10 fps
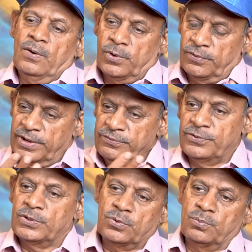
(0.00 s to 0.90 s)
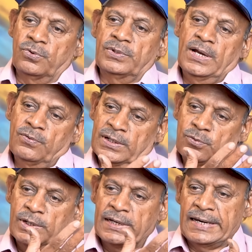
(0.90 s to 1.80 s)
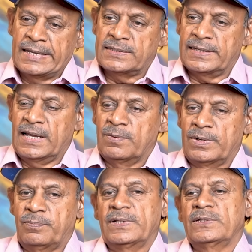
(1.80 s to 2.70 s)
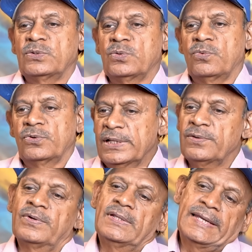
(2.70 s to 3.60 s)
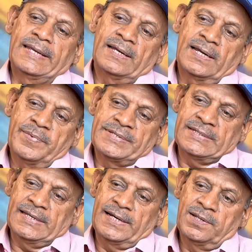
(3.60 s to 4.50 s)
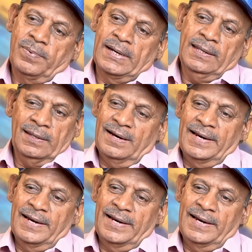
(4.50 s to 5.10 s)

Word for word: ஒரு ஒய்ஃப் இருக்கும்போது அவங்கள உடல்நிலை சரியாமல் படுத்திருக்கும் போது இவர் வந்து இங்கே கெமிஸ்ட்ரி ரெடி பண்ணி